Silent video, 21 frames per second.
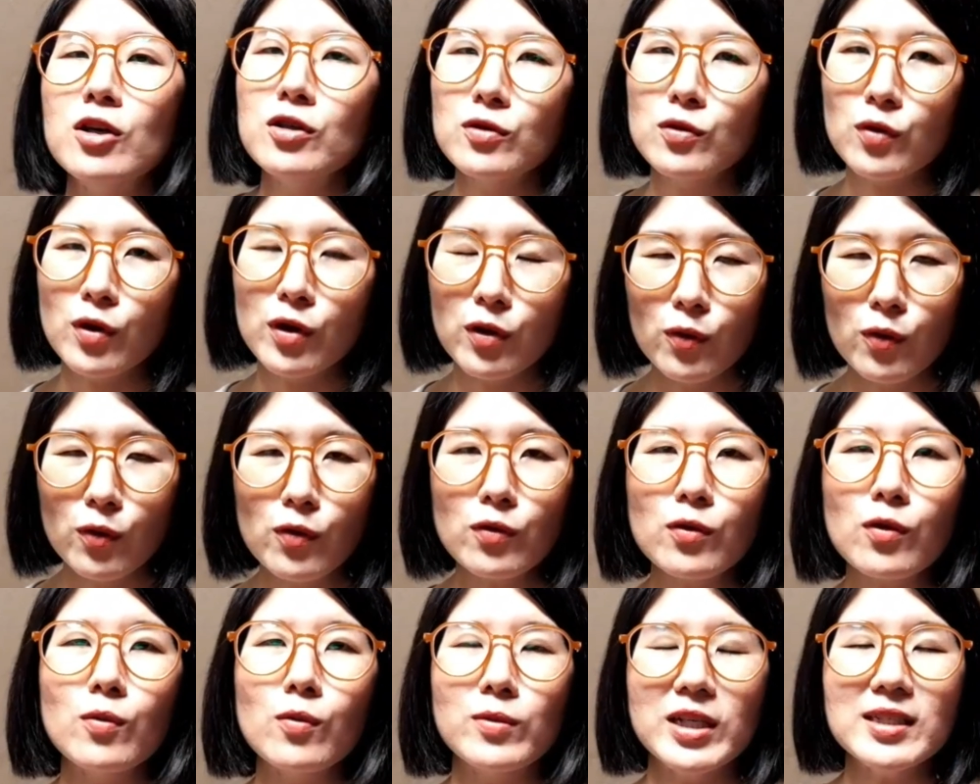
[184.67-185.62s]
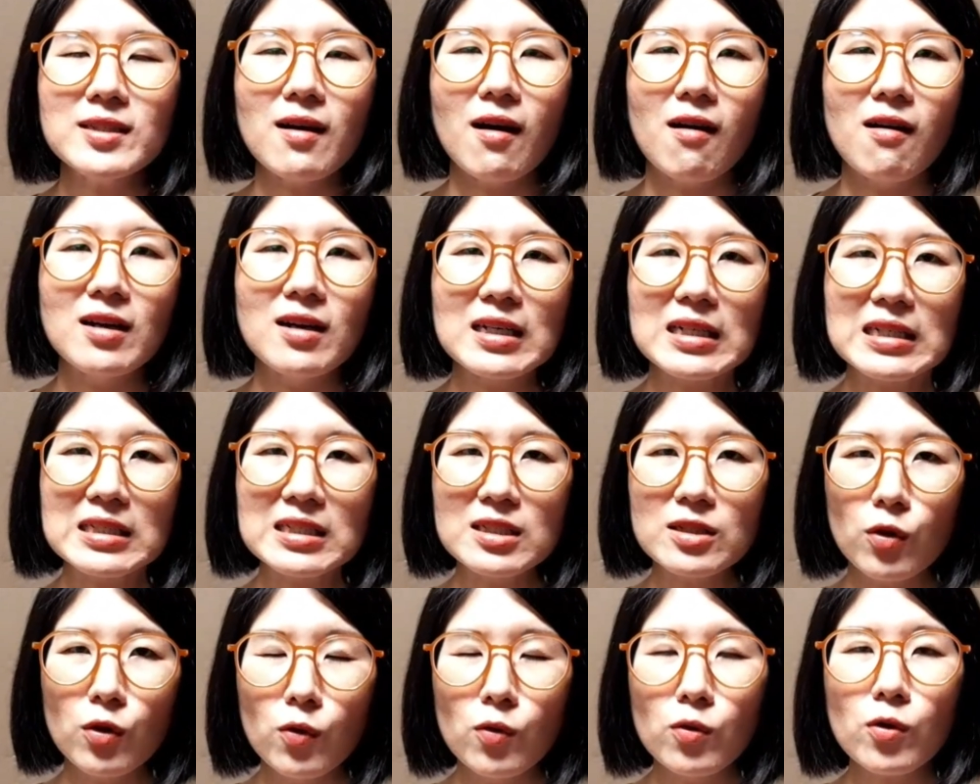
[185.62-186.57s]
ส่วนหนูกลุ่มที่สองคือ
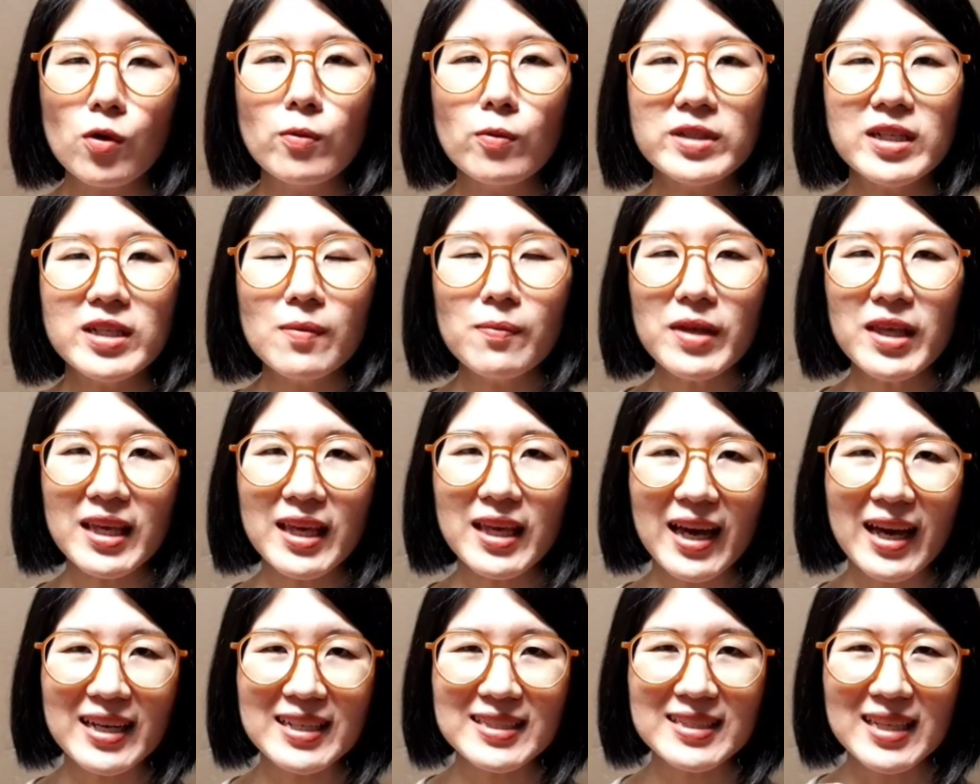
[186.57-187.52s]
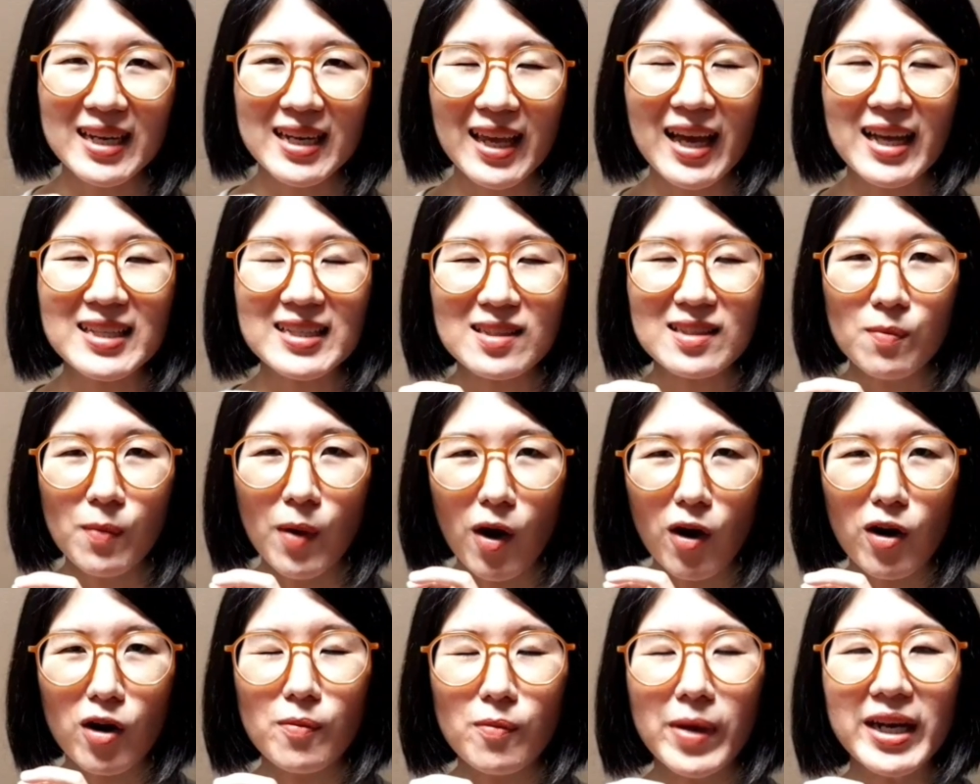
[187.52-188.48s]
หนูกลุ่มที่มีการจัดการสมอง
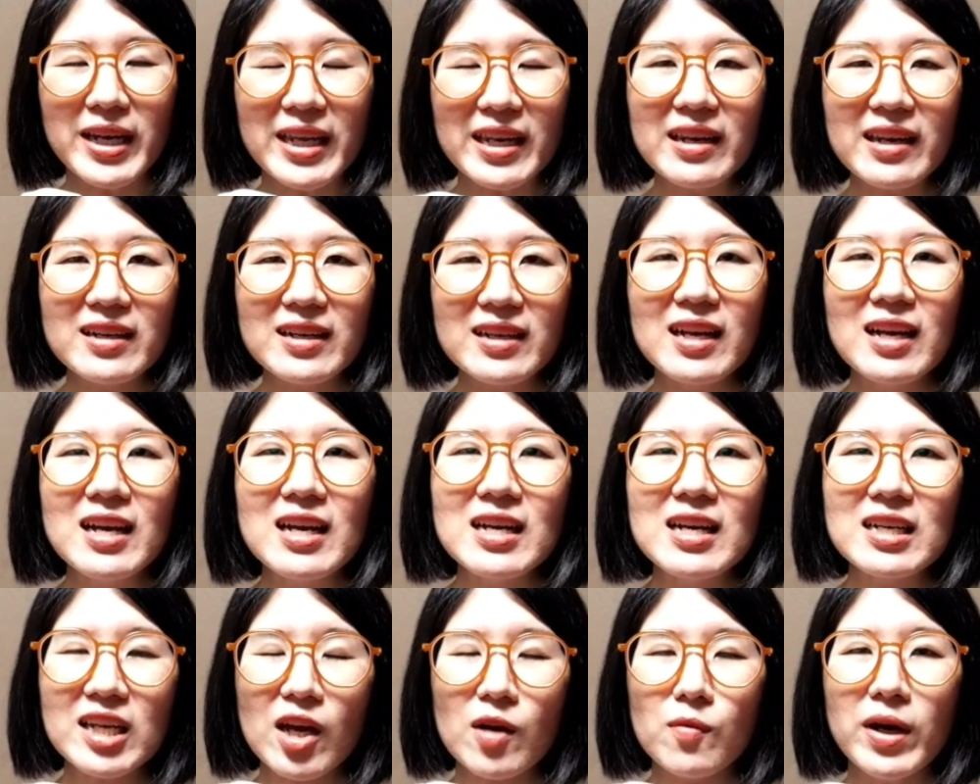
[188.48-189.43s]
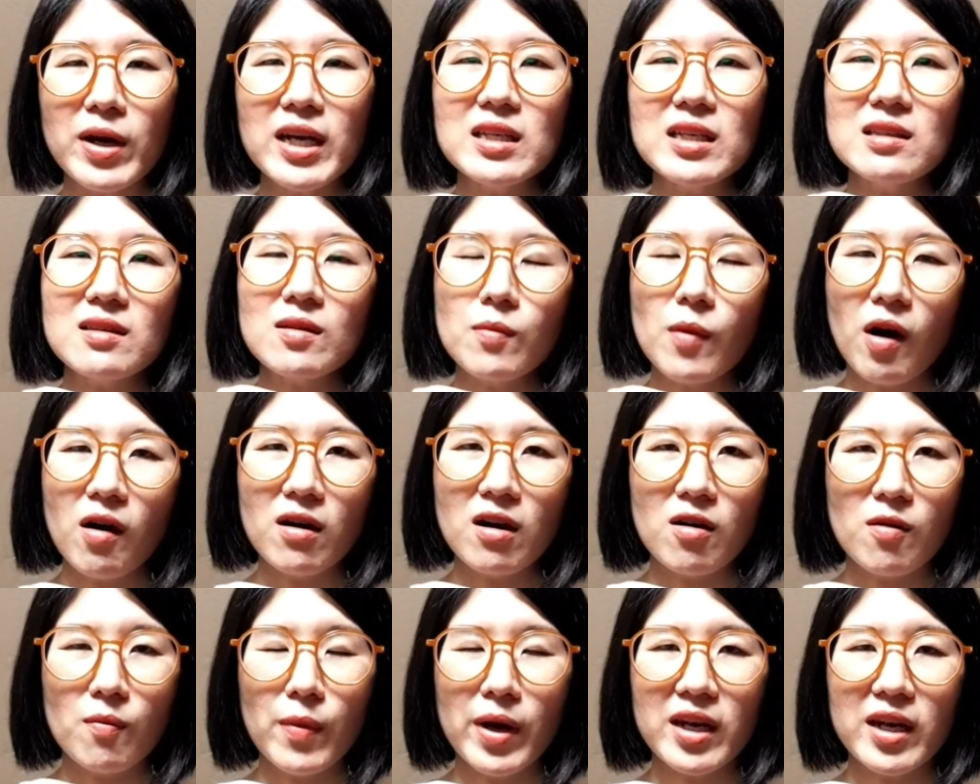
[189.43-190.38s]
ของมันนิดนึงทำให้สมองขอ
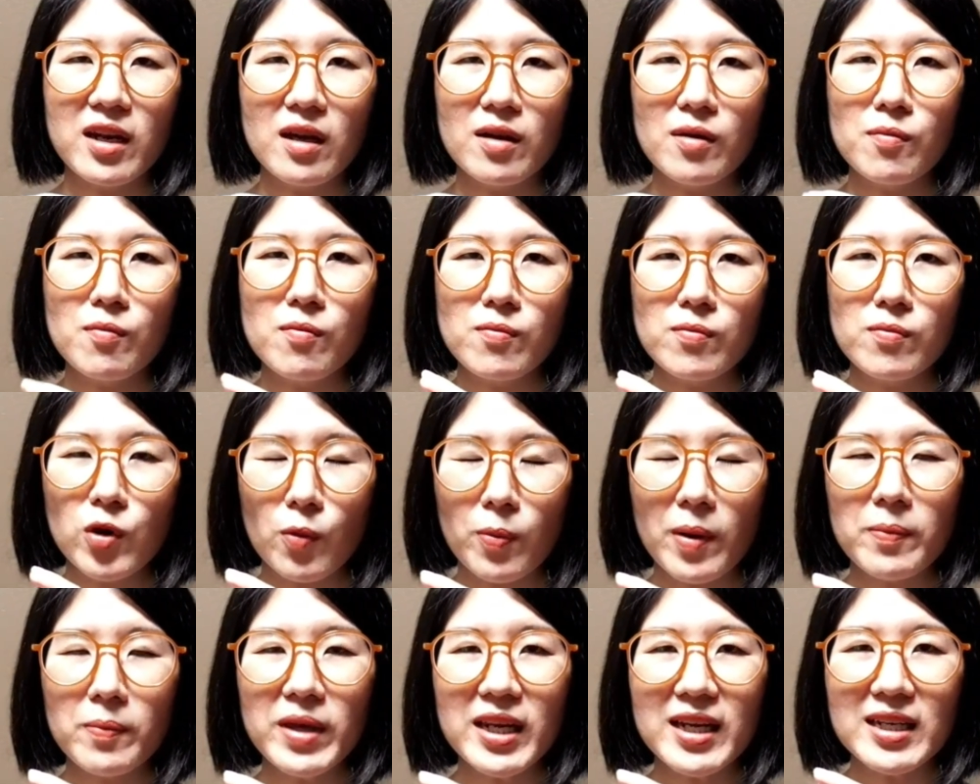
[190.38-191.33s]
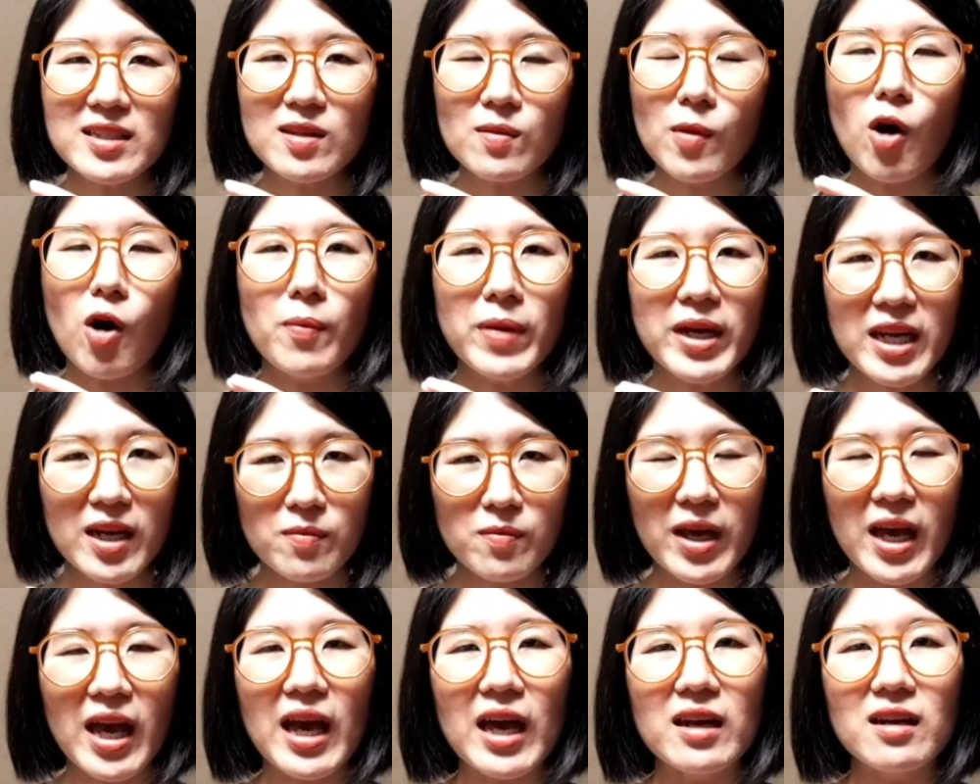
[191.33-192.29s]
งมันอะโดปามีนในสมองไม่
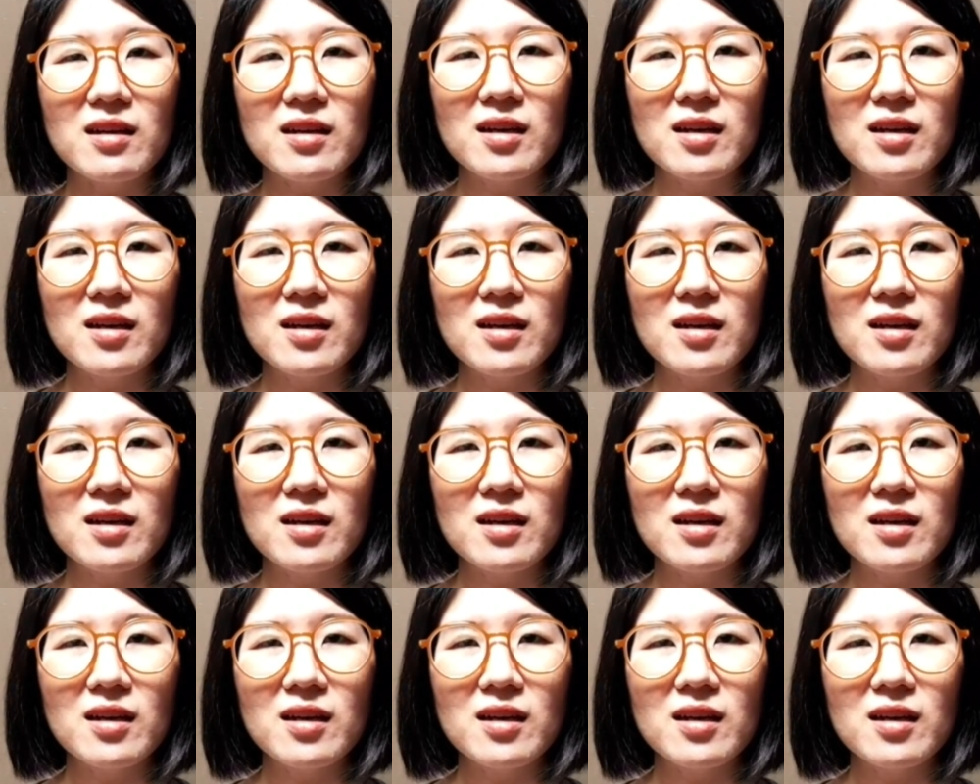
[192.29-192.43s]
ทำงาน